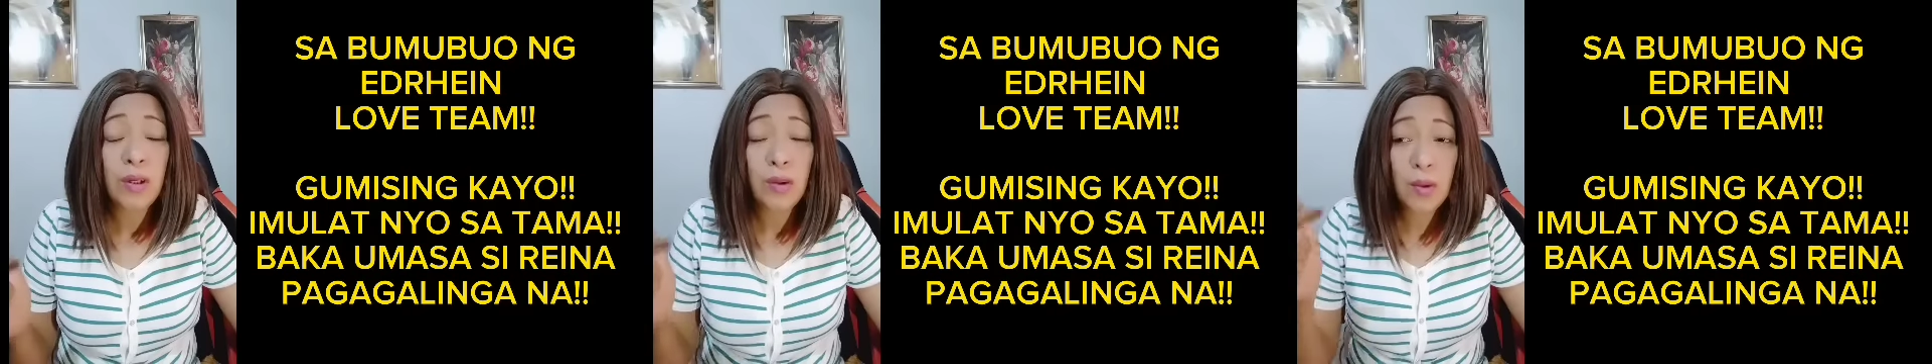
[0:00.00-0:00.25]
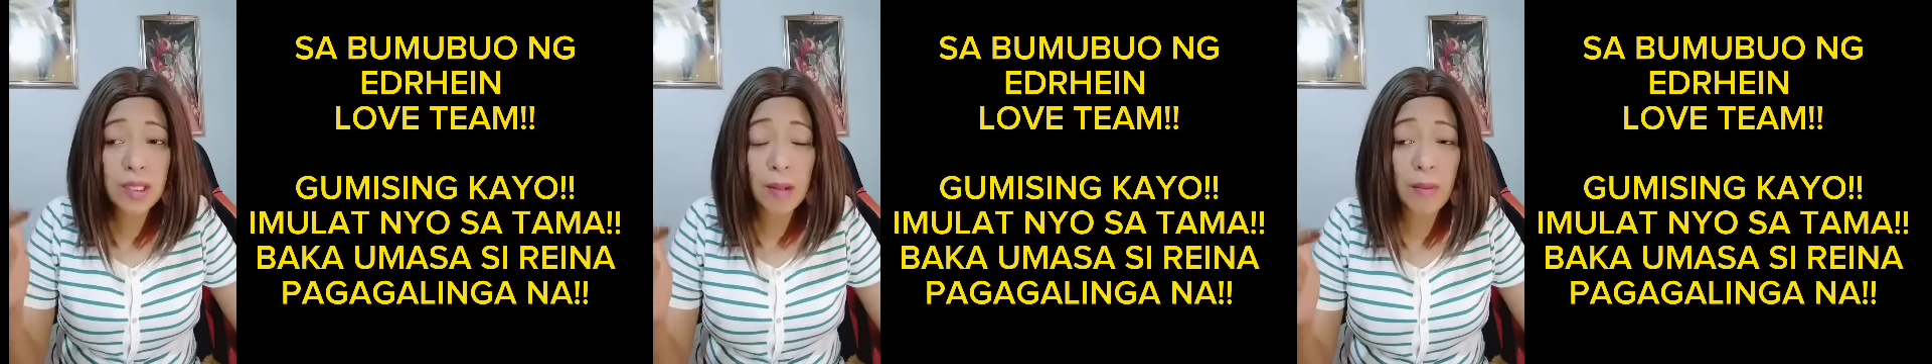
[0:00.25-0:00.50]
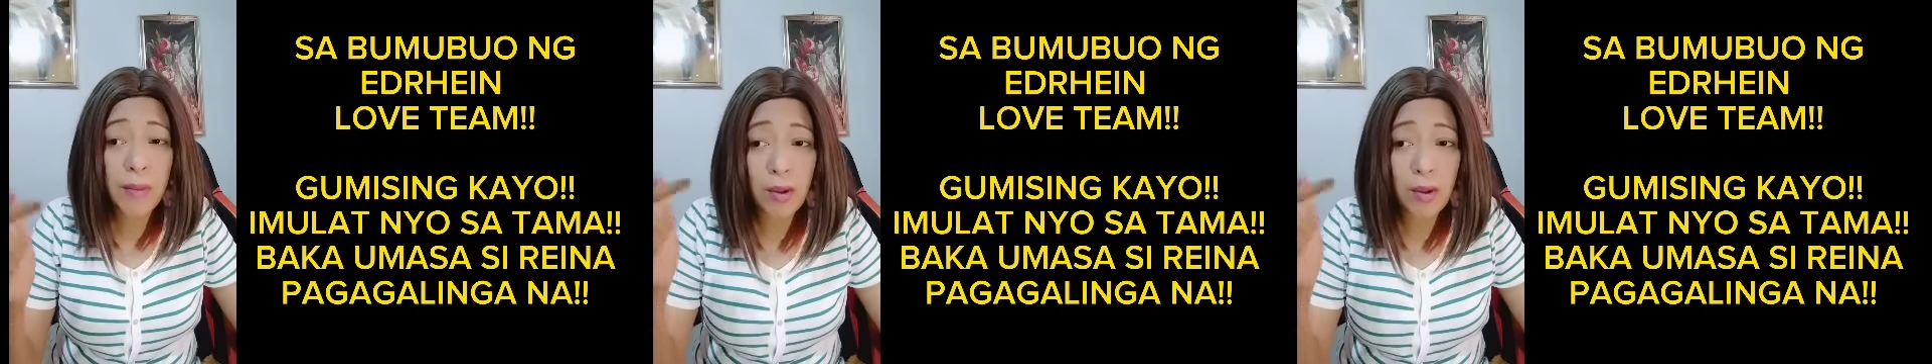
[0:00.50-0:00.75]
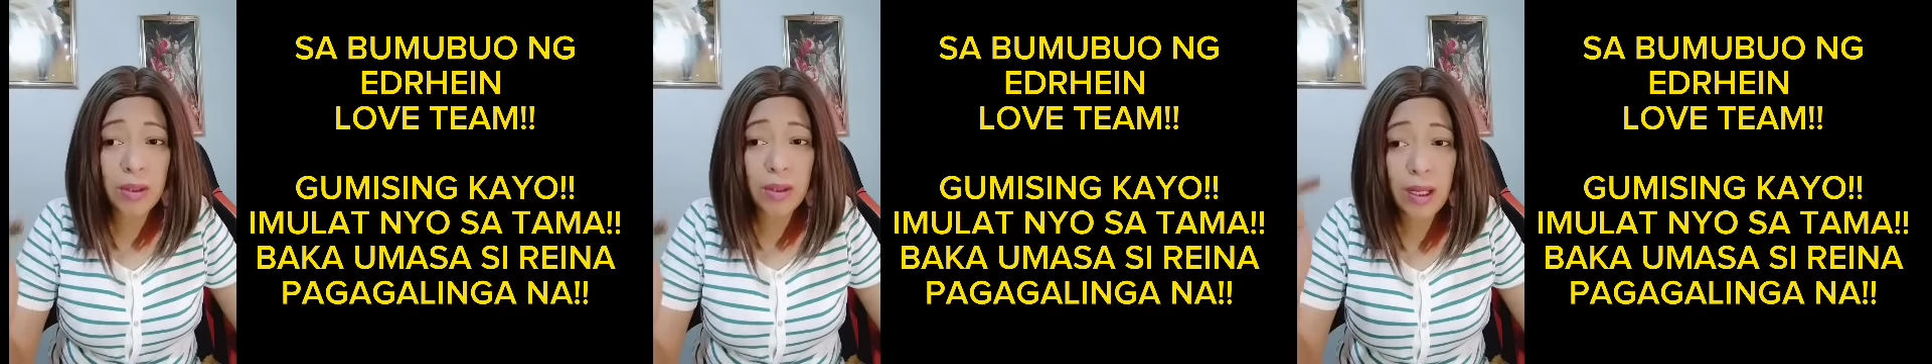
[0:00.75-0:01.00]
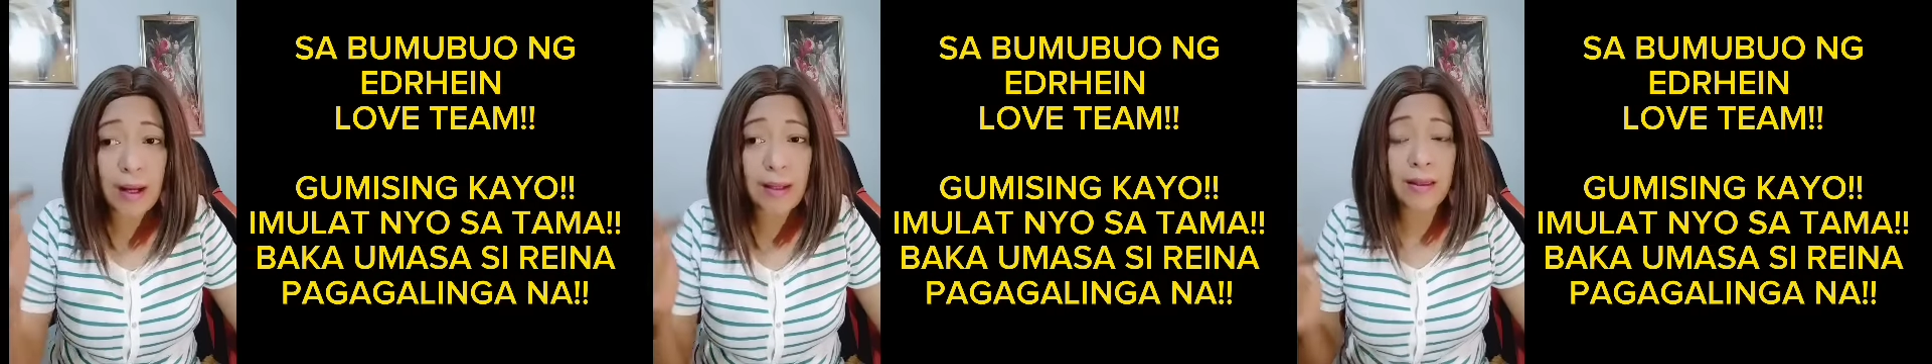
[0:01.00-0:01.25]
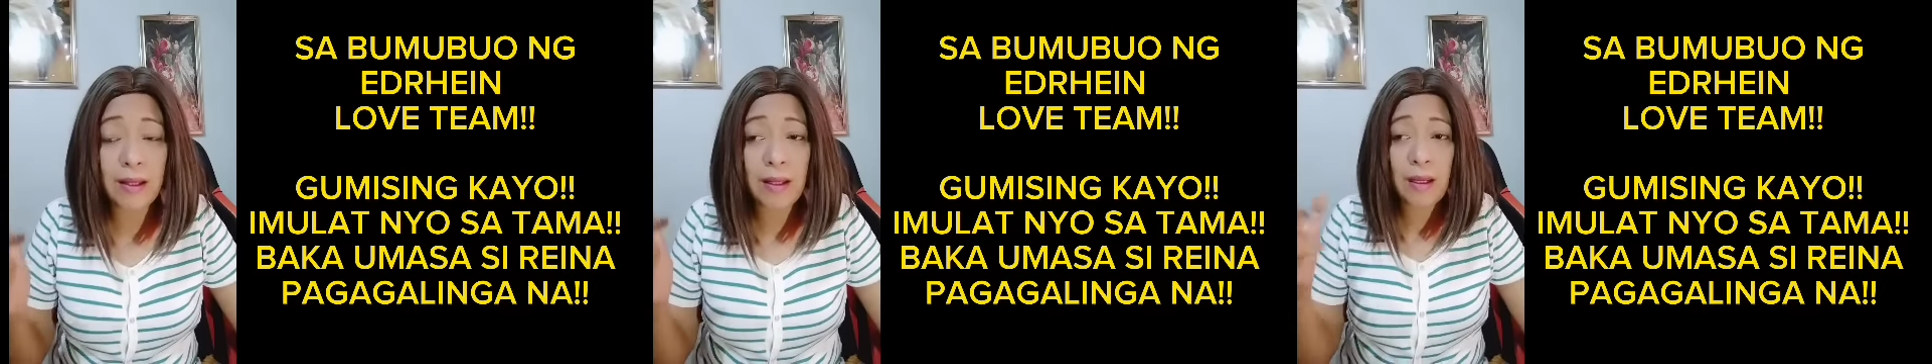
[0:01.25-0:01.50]
Yung isang minor de
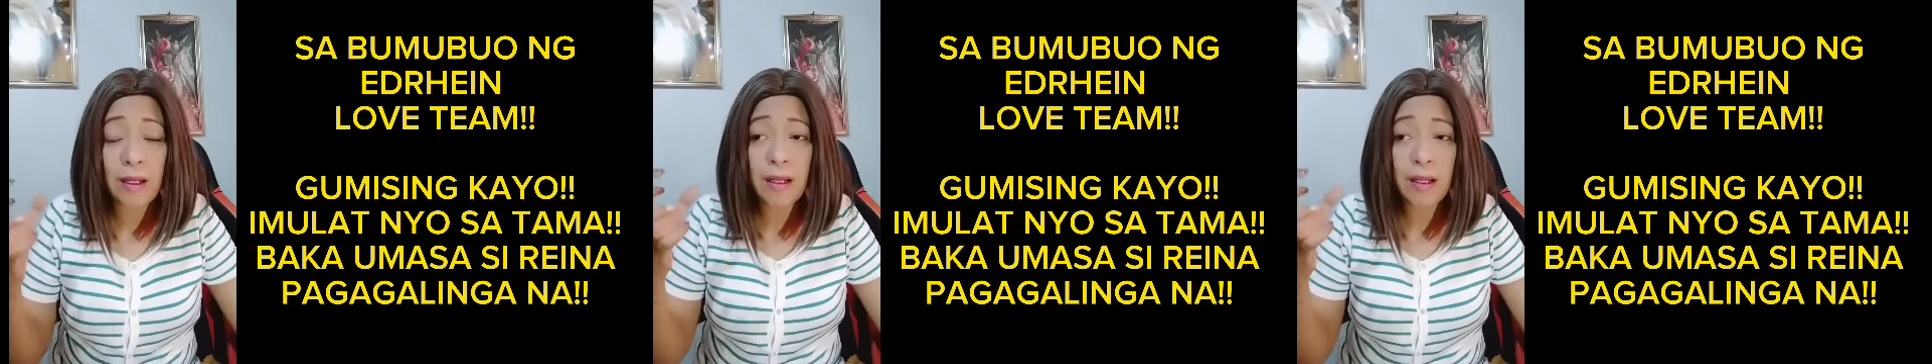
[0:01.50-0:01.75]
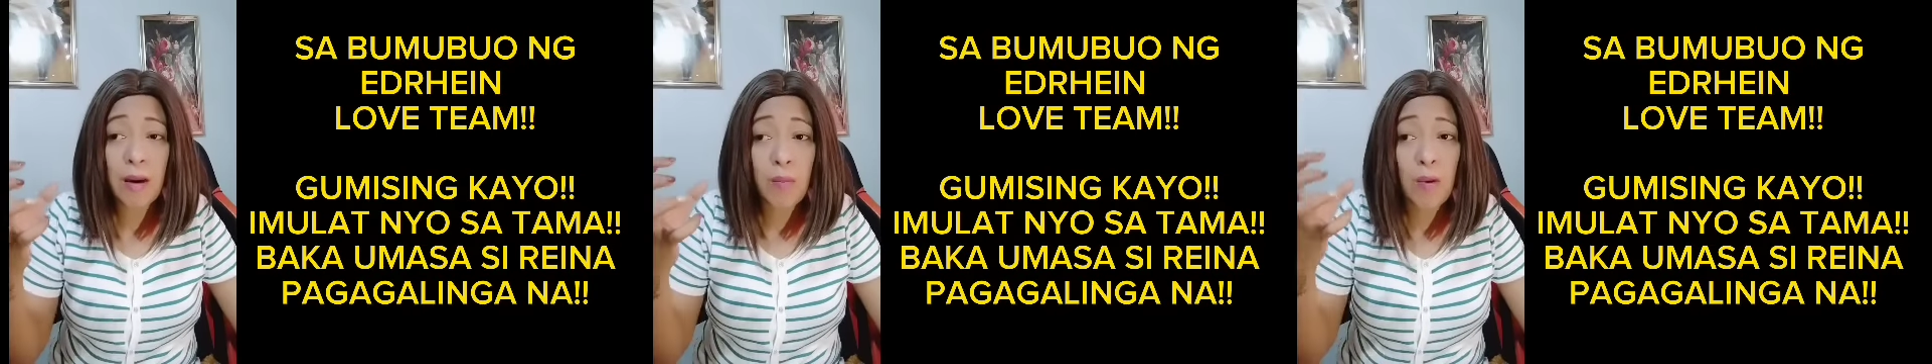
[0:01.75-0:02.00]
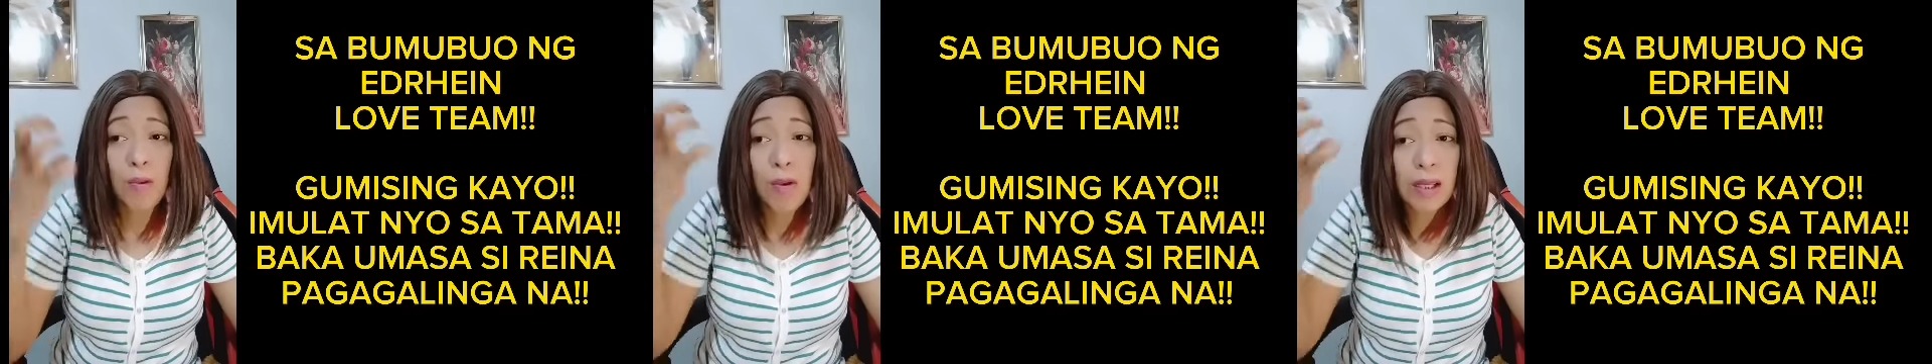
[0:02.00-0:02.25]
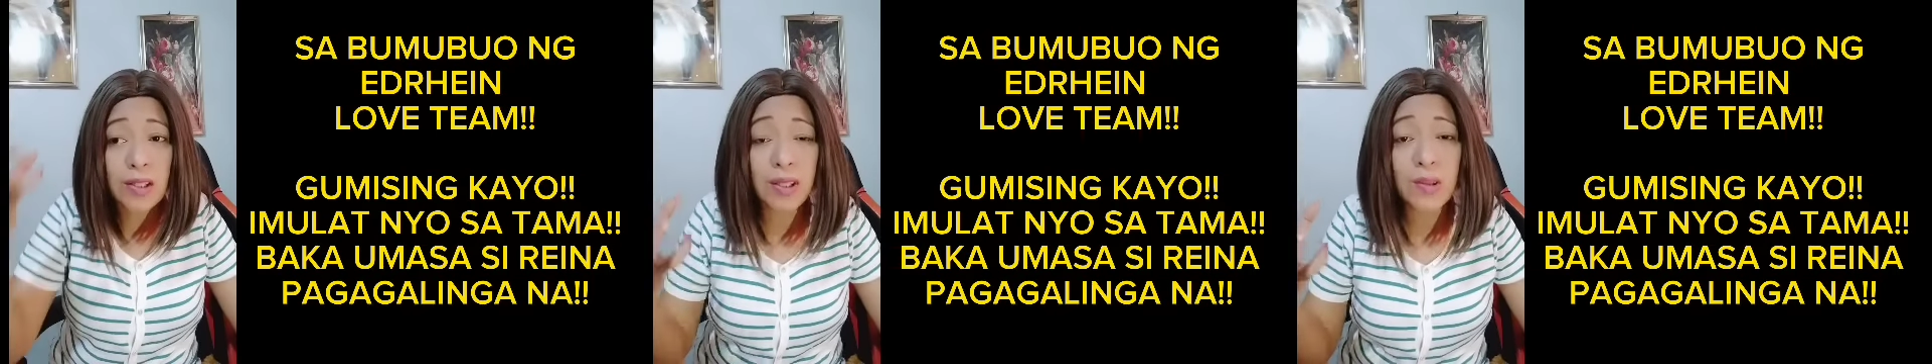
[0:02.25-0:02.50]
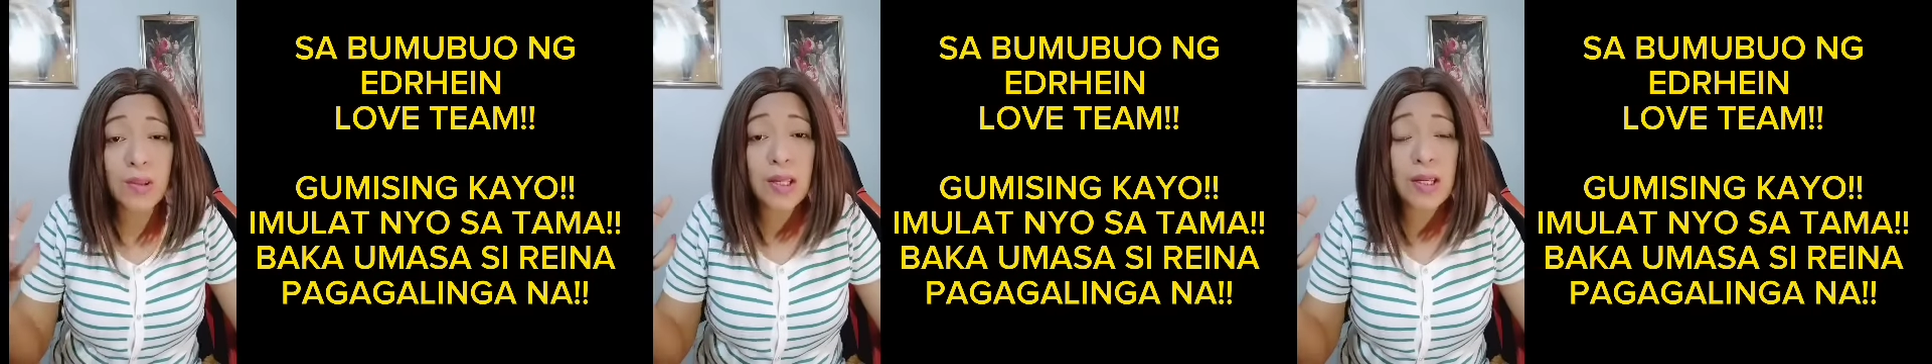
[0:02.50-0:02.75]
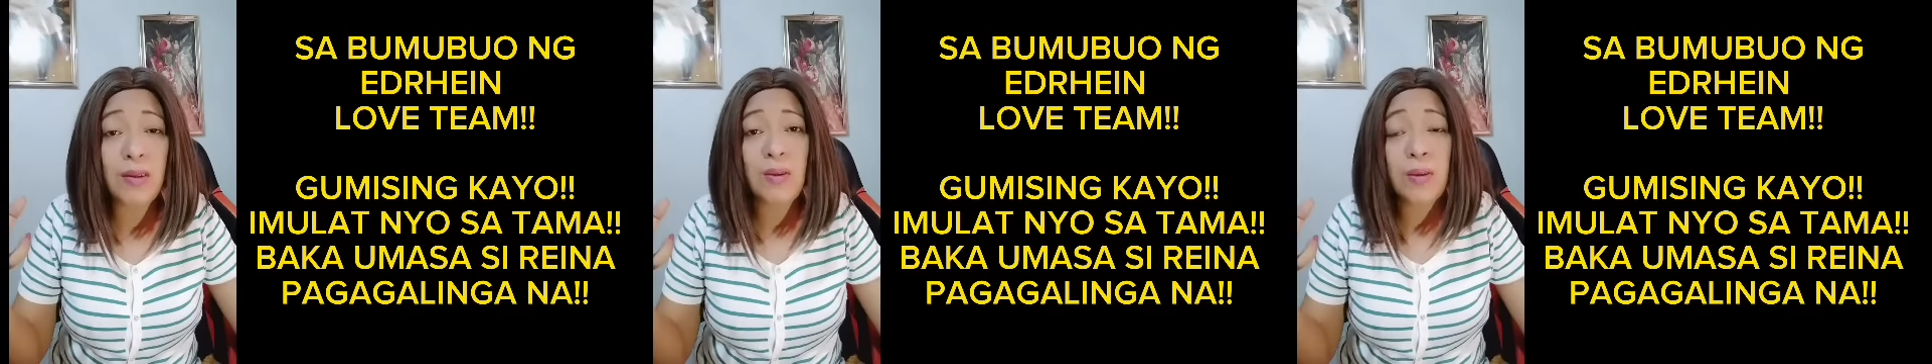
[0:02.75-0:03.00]
edad na namumulat siya doon
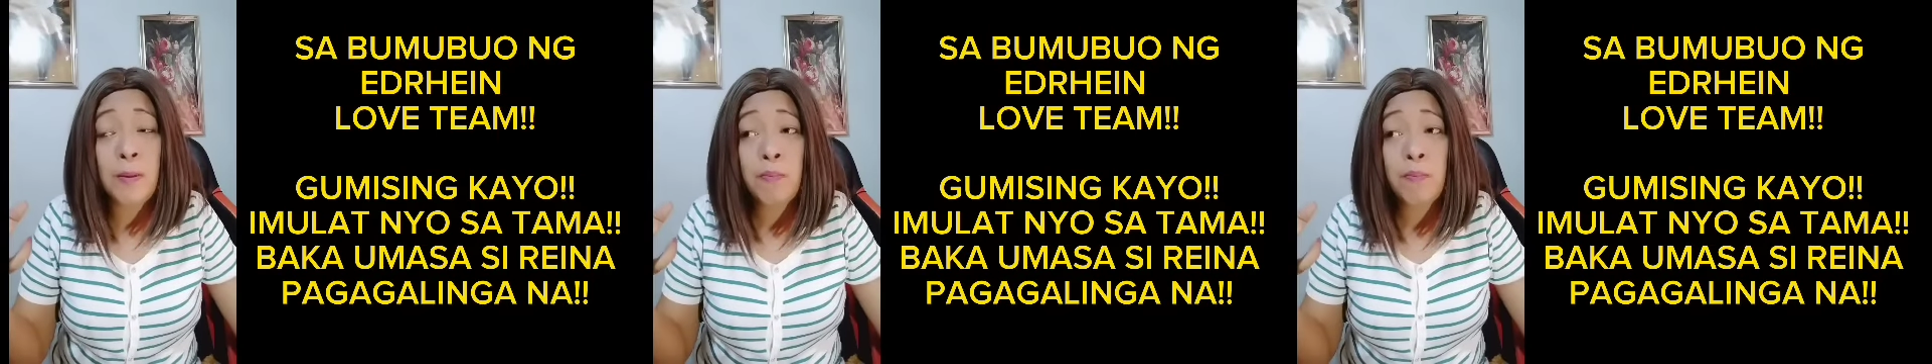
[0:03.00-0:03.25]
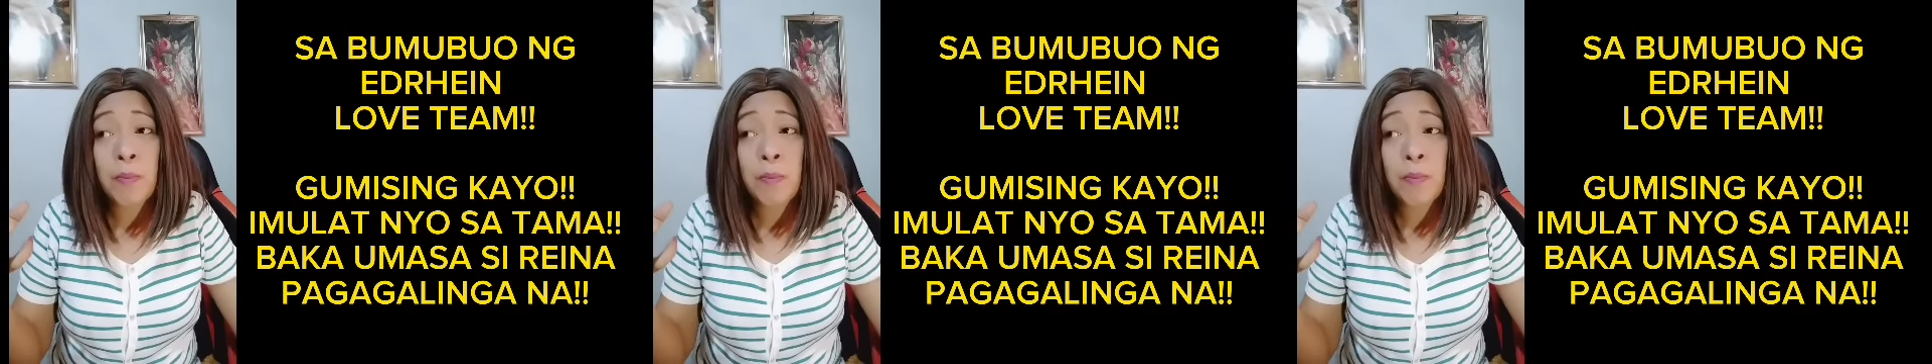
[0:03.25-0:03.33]
sa ganong